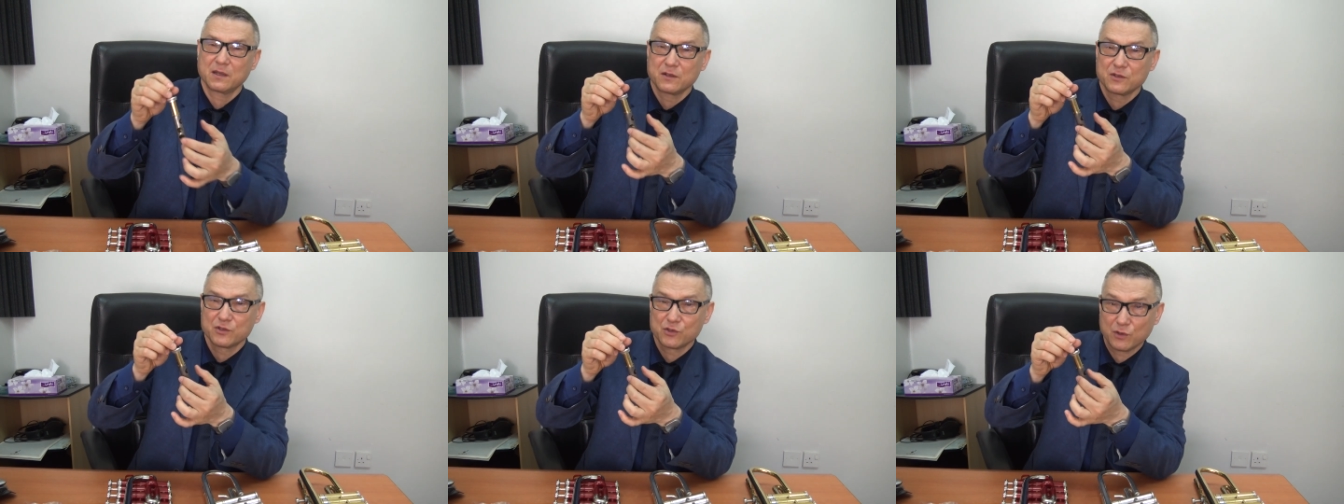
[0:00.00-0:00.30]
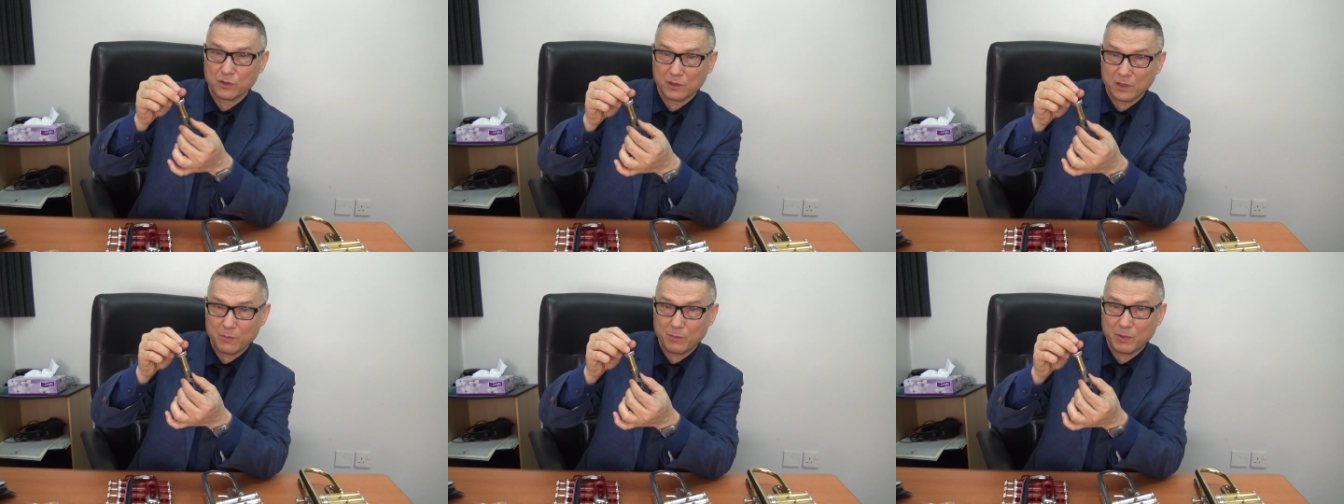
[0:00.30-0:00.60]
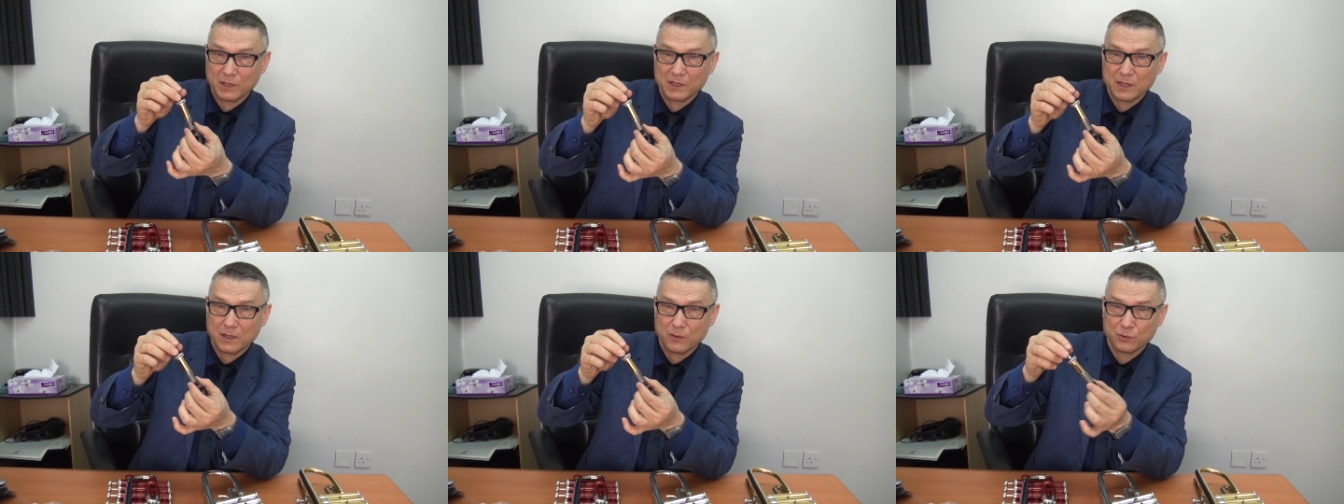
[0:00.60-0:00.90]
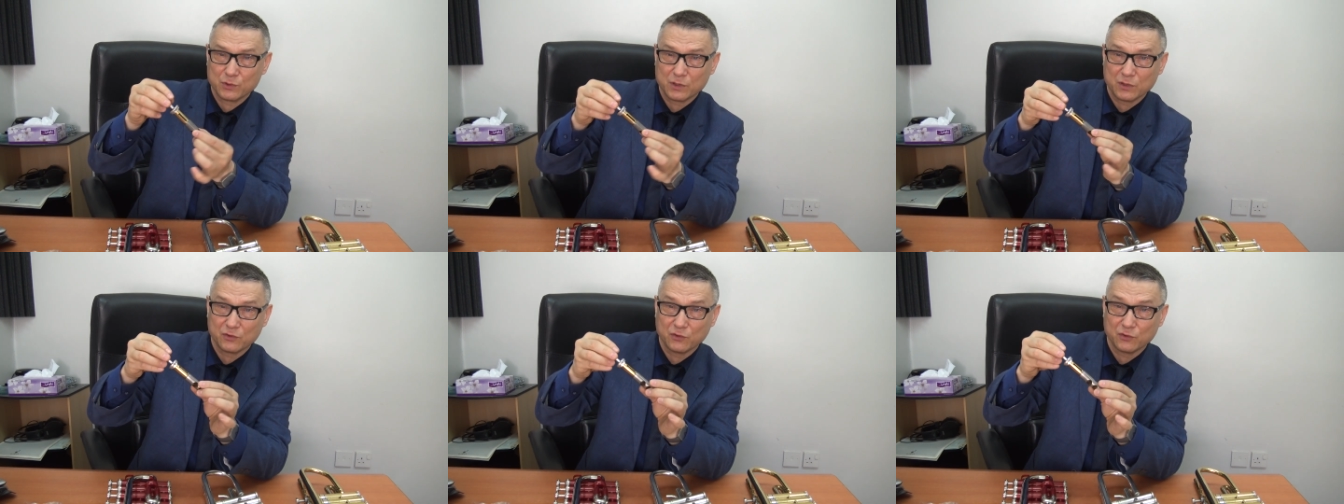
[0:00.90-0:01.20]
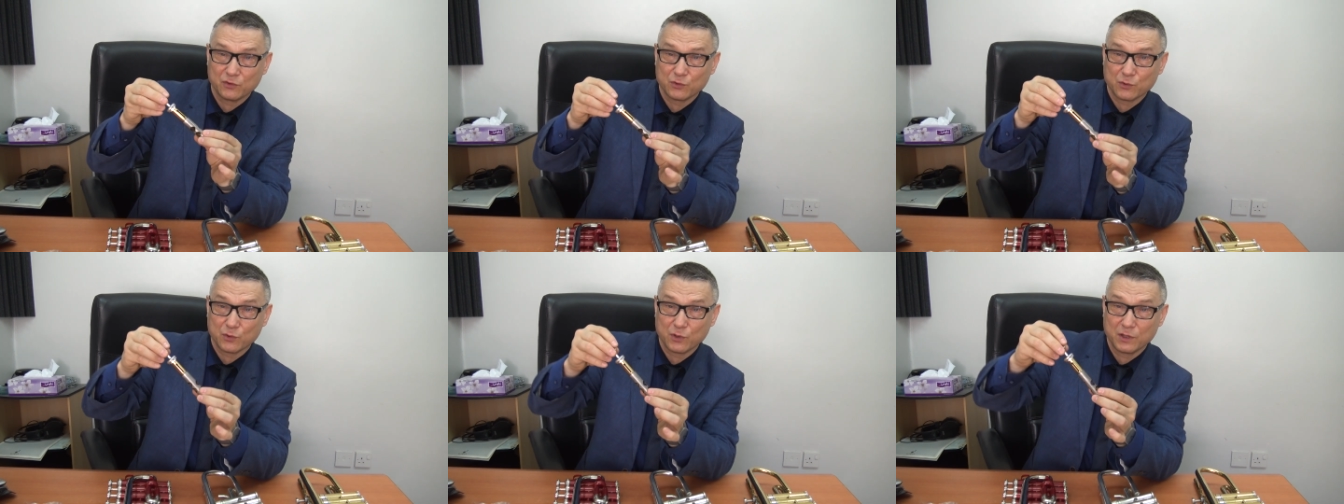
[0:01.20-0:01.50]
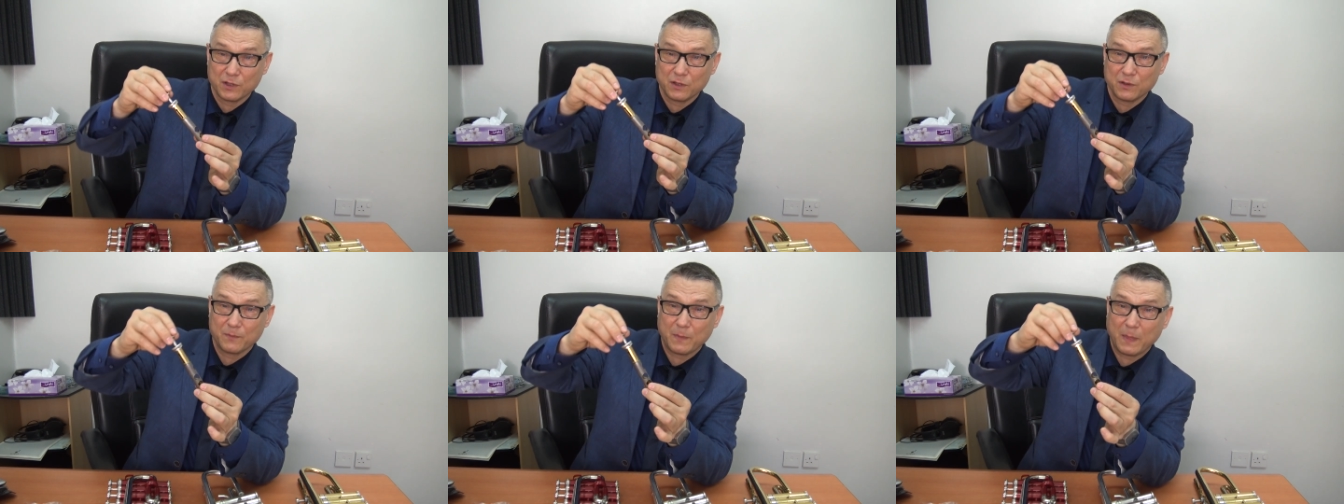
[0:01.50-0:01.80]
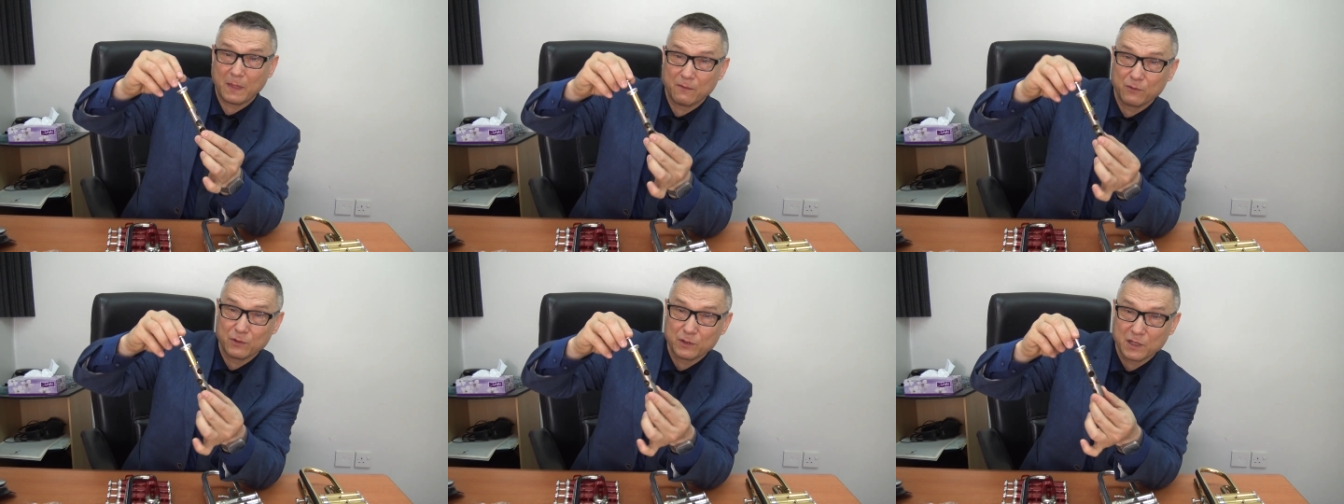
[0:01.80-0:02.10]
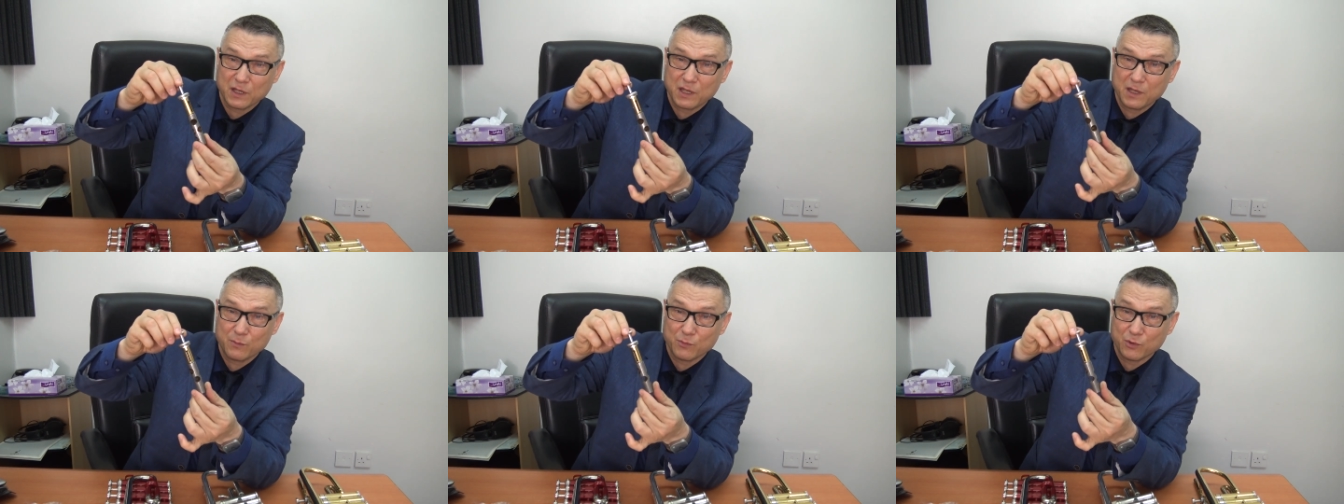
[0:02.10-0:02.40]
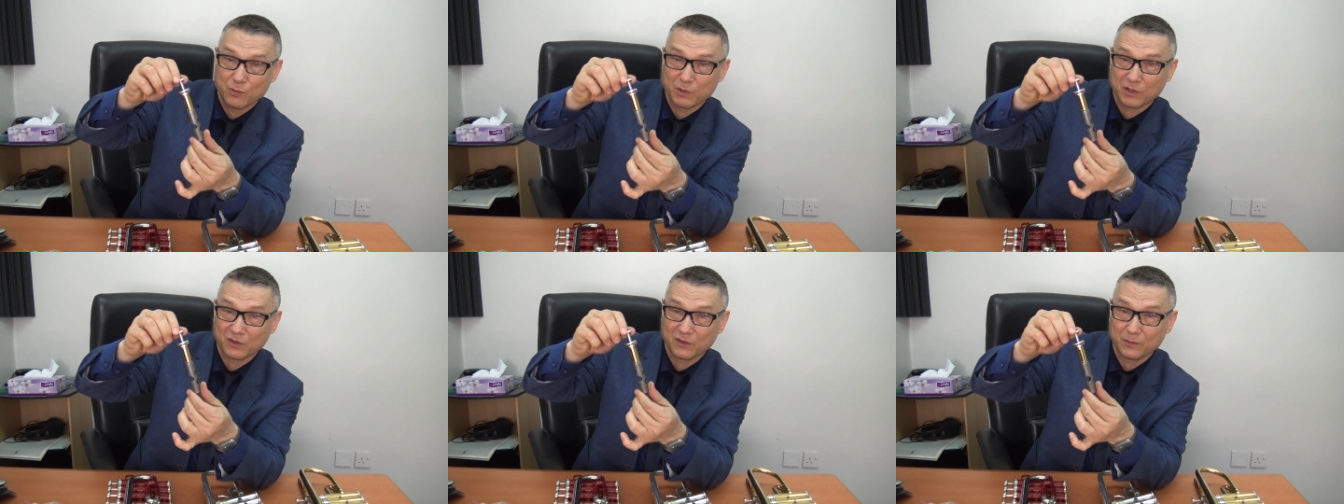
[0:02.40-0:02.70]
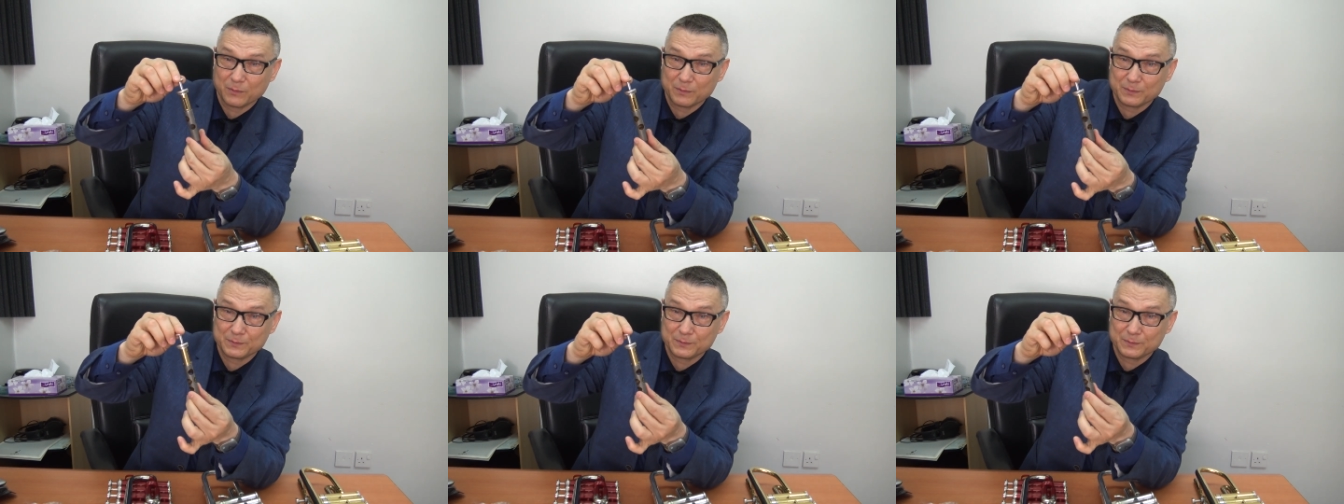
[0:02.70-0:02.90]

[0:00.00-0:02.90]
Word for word: что клапана у нас устроены вот таким образом.